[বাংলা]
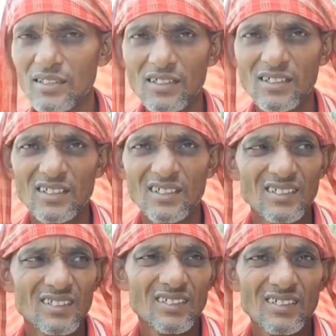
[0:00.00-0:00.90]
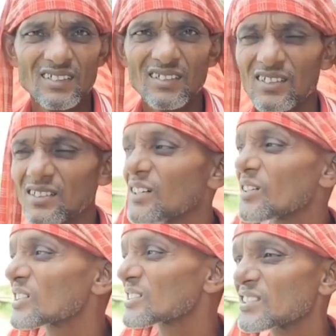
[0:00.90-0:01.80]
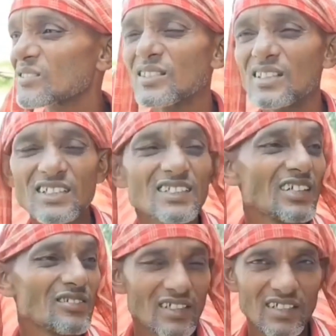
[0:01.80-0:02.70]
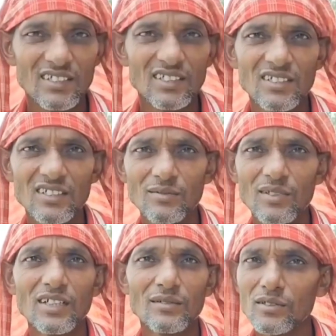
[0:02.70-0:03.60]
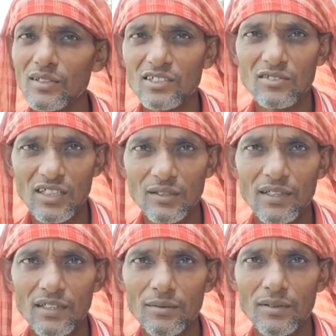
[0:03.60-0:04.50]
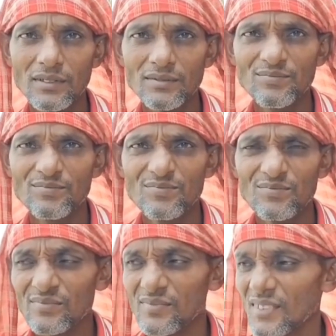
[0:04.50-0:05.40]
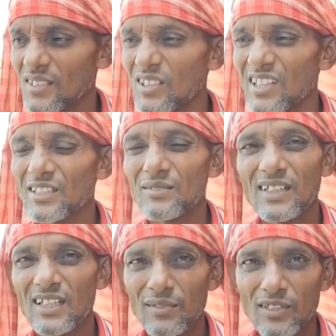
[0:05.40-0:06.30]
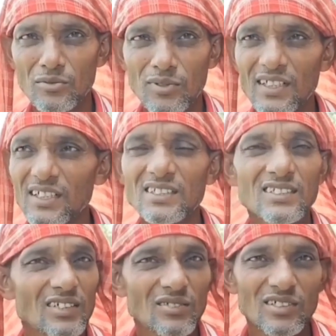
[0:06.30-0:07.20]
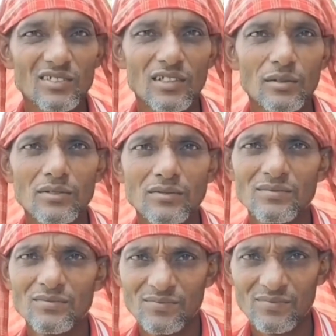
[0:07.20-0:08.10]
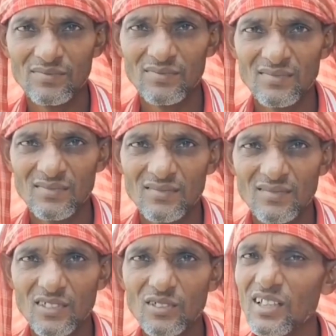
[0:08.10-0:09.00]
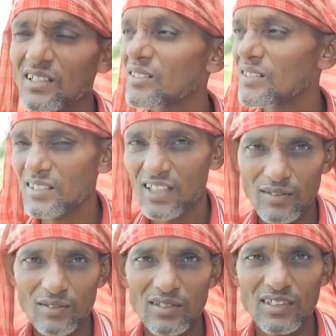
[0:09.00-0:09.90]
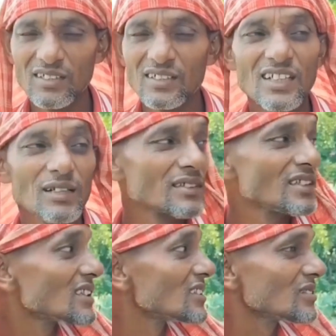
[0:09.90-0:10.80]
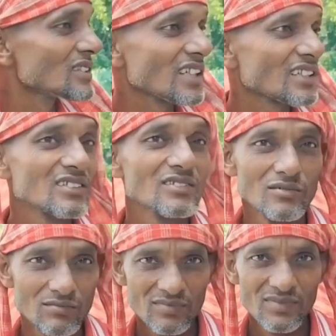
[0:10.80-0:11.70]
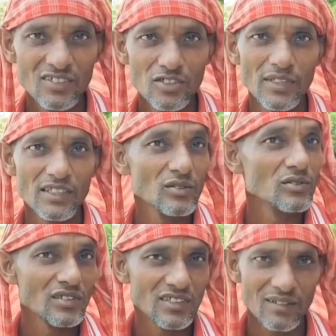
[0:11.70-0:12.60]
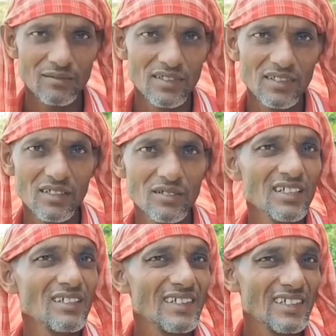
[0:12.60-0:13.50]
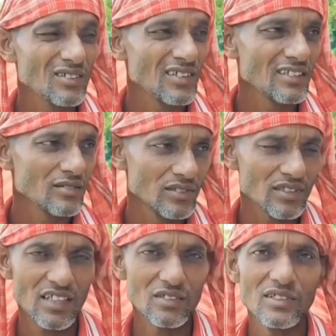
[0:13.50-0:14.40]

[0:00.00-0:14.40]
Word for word: লেবেছিল আর অক্সিজেন খুলে সাঁতুরে এসতেছিল বললাম নৌকায় চলে যাবে লেগে পড়ে নৌকাতে বলে আমরা ডুবারি আছি সাঁতুরে চলে যাবো নৌকা খুলে তারপর খুলতে খুলতে তারপর দেখলো দূরে একজন ডুবেছে দুজন ঝাঁপ দিয়েছে নৌকাতে এবার একটুখানি